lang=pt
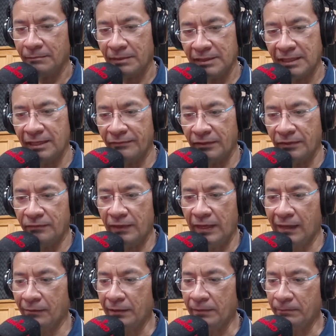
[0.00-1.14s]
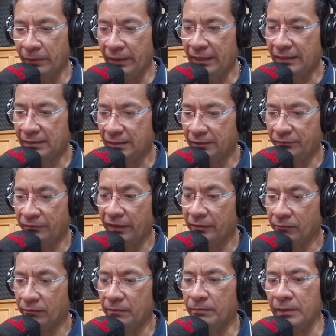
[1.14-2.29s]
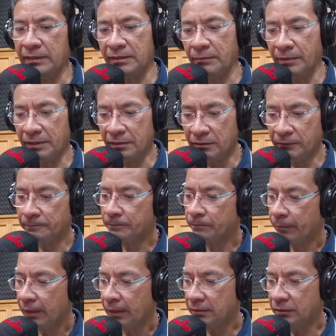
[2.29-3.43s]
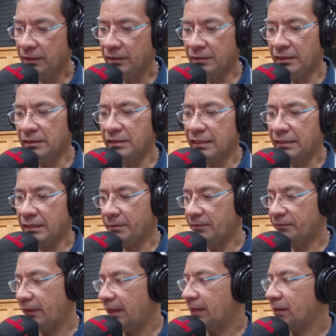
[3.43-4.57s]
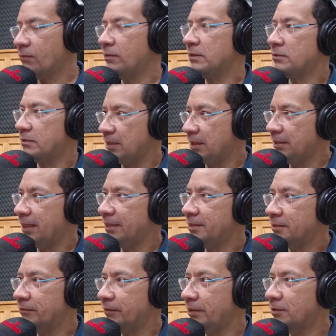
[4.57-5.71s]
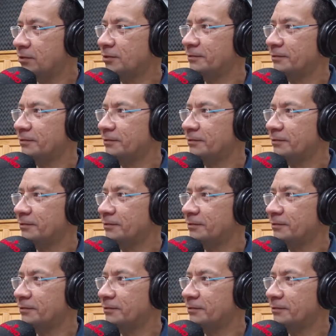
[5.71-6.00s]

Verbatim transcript: Mas ela veio falar com a imprensa e falando com a imprensa, imagino a senhora entende que é também falar com a sociedade, não é, é isso?